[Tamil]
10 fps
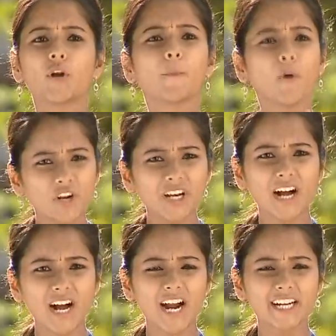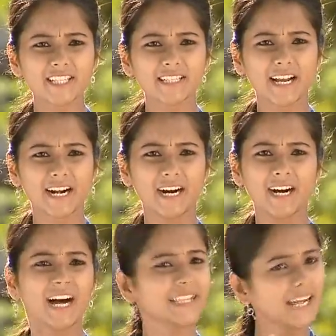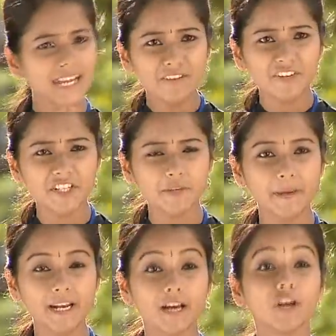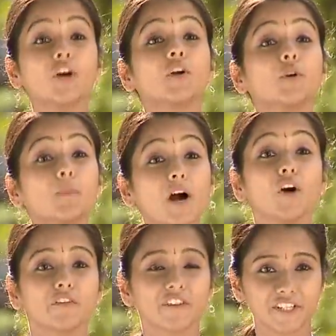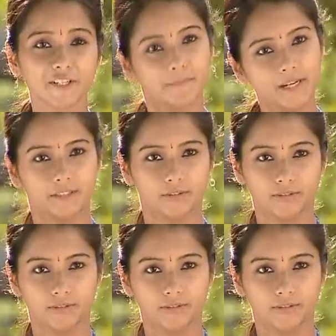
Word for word: ஒரு பொண்ணுக்காக அடிச்சுண்டானா அது நல்ல ஃப்ரெண்ட்ஷிப்பே இல்ல டுபாக்கூர் ஃப்ரெண்ட்ஷிப்னு